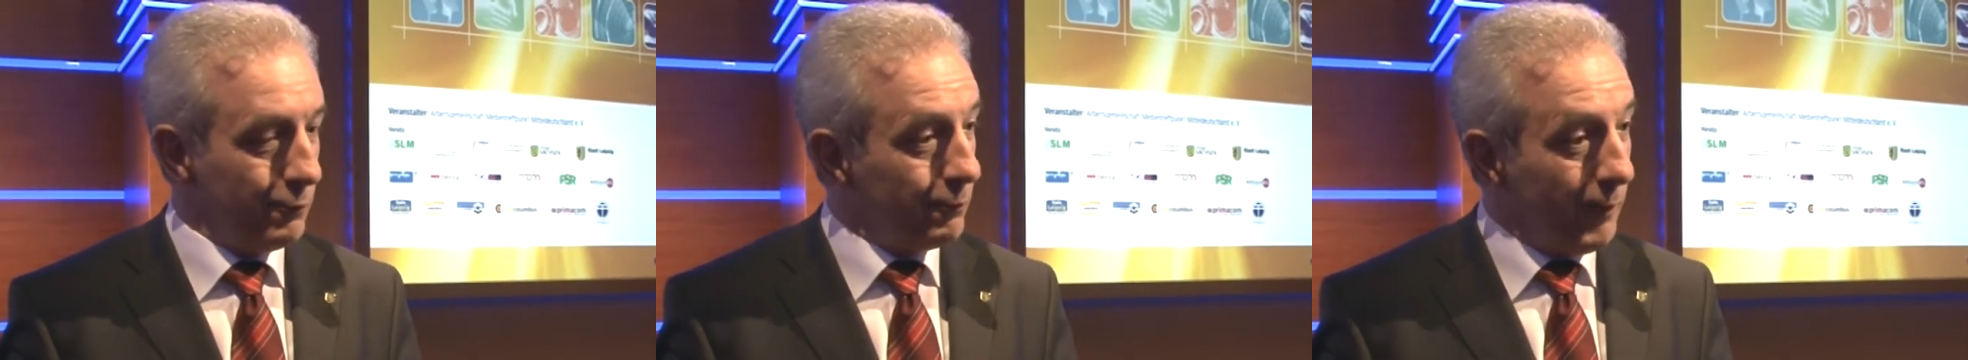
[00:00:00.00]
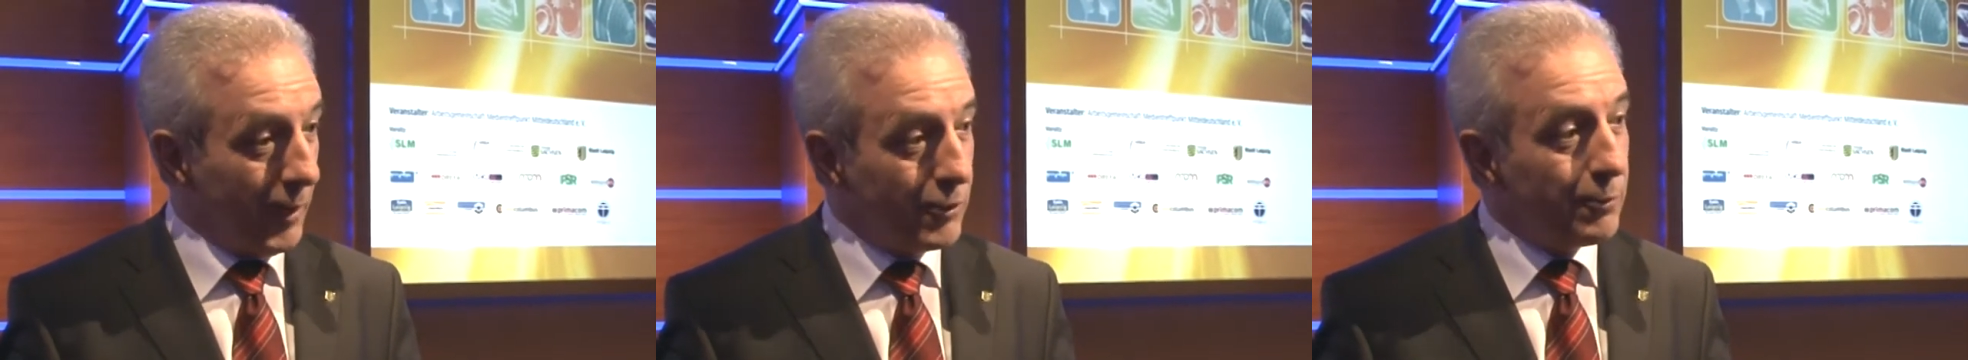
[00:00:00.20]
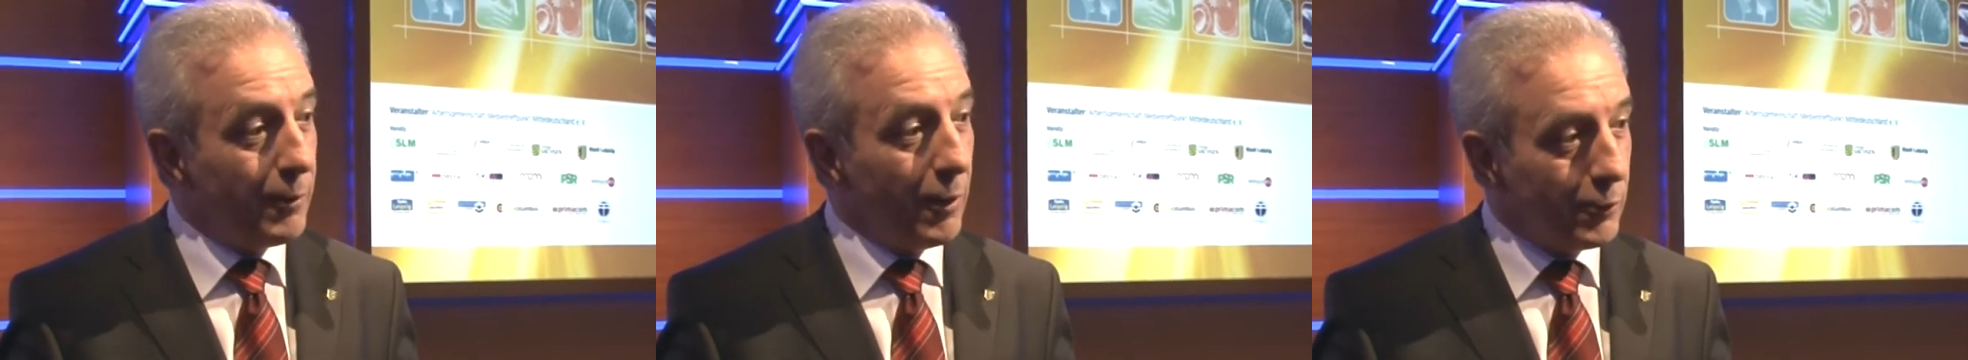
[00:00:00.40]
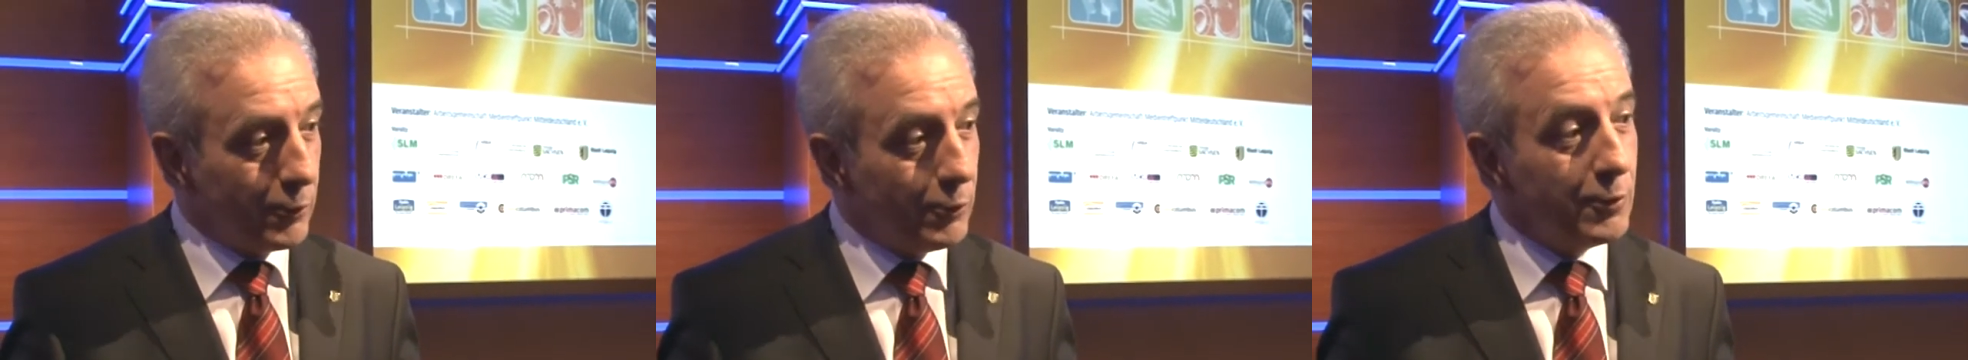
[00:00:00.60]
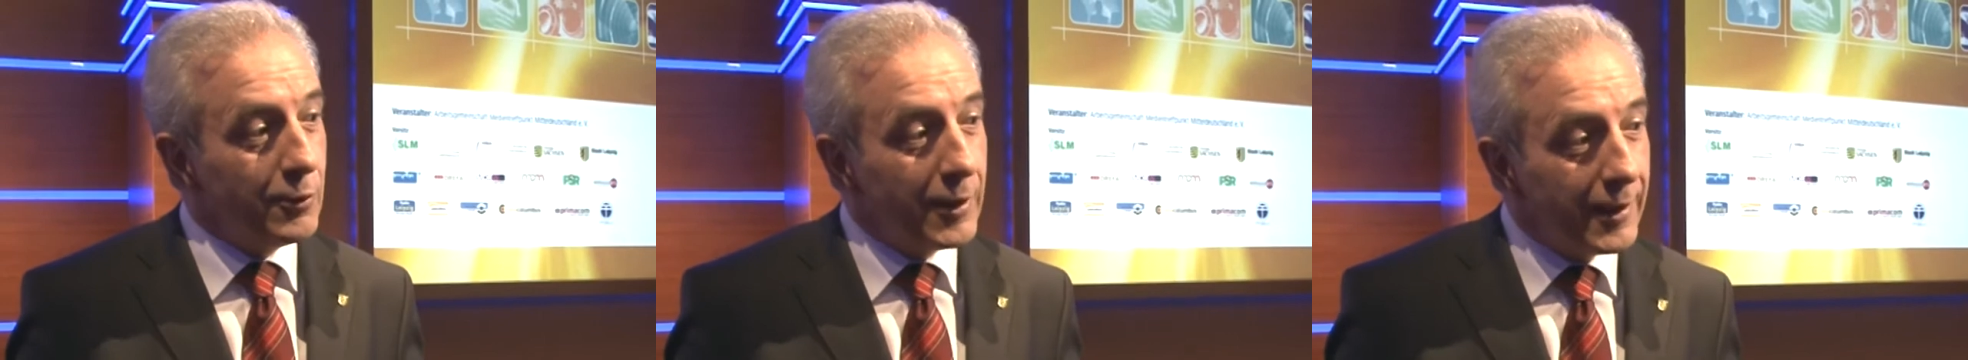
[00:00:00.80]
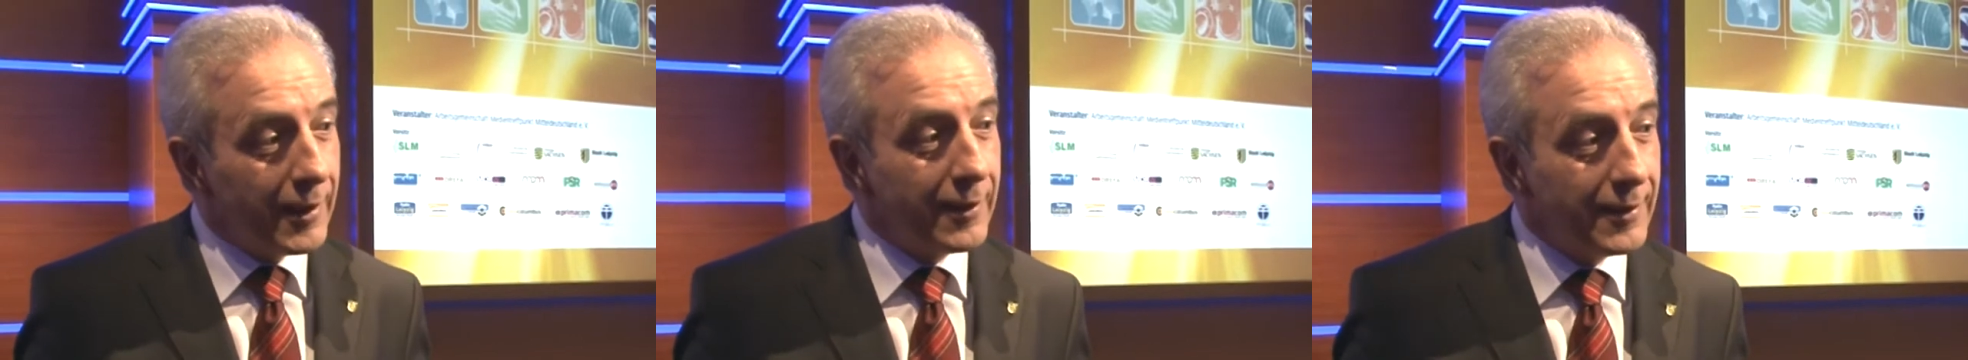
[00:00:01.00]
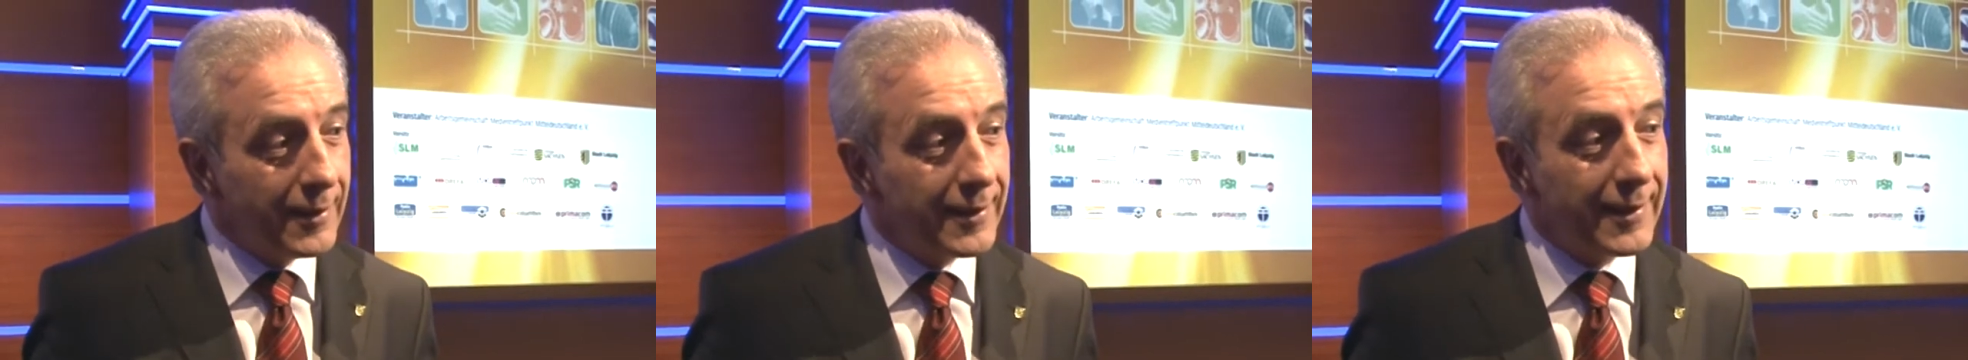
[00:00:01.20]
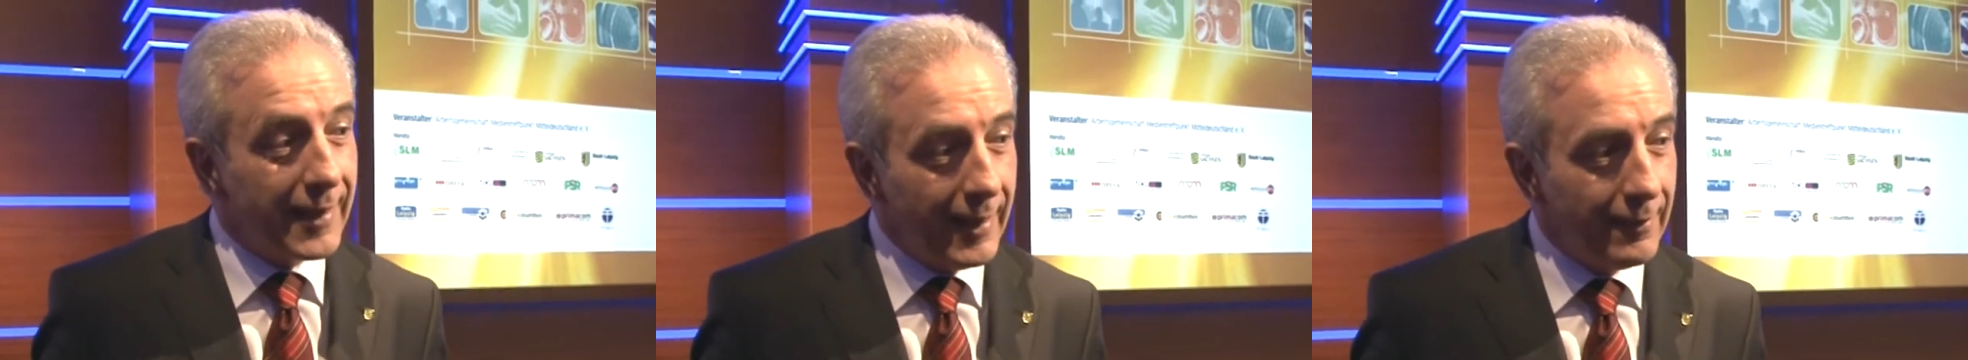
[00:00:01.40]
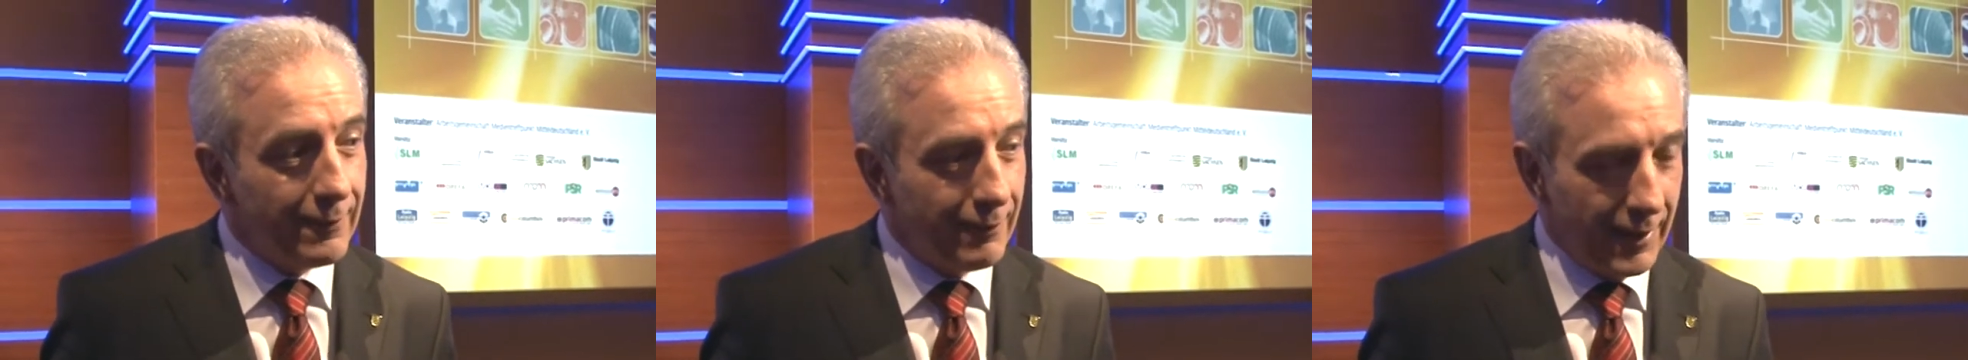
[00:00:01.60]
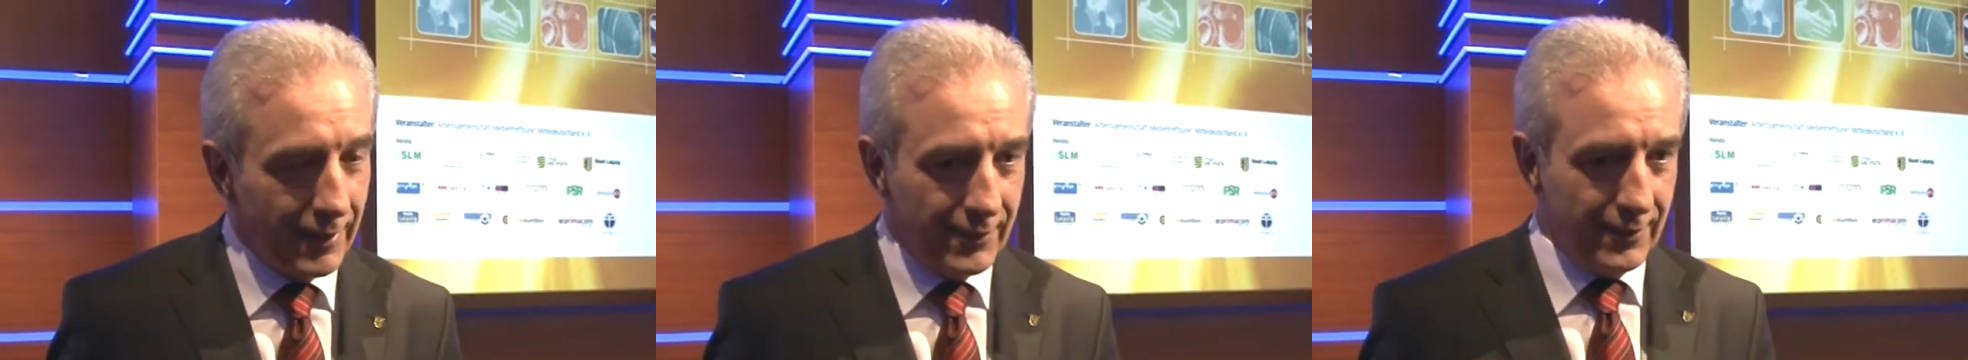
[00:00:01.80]
manchmal auch Jugendliche nicht
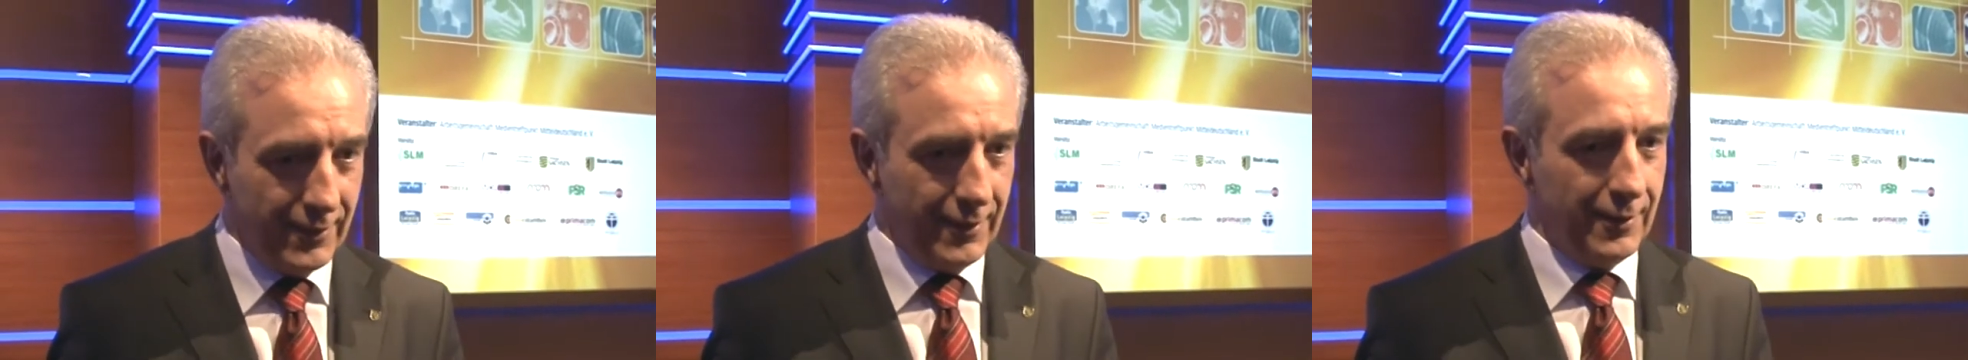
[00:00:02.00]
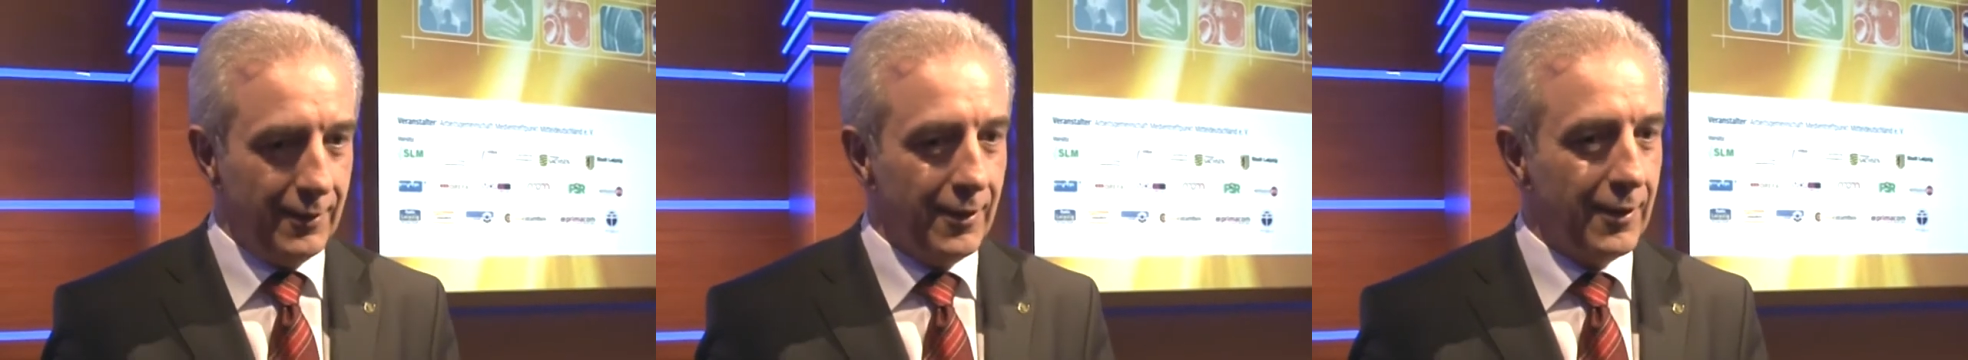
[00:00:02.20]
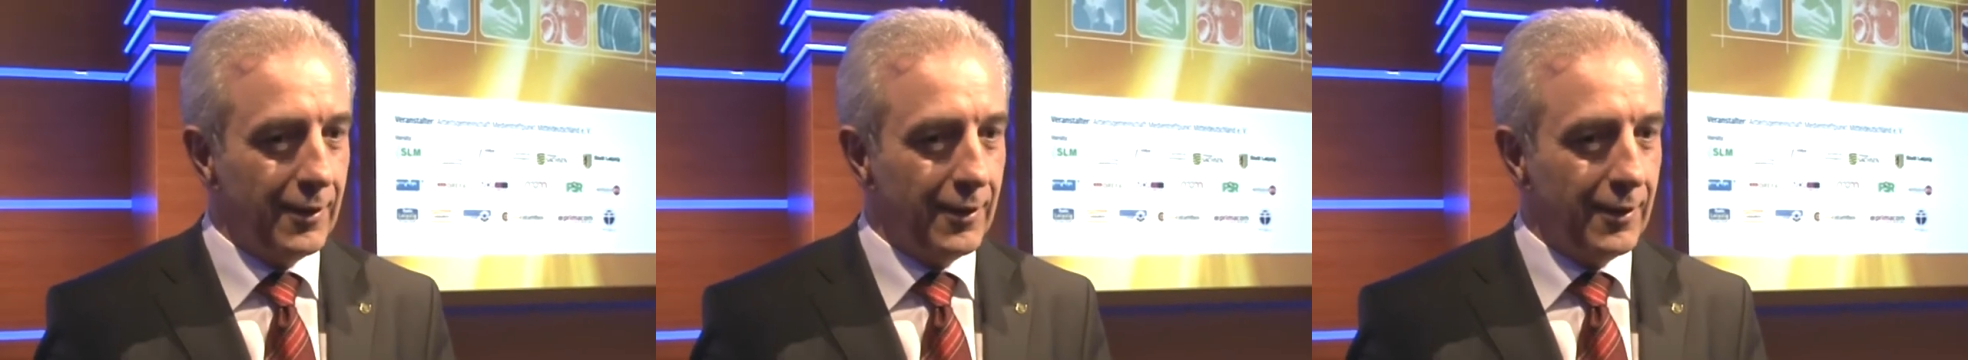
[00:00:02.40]
kennen, weil sie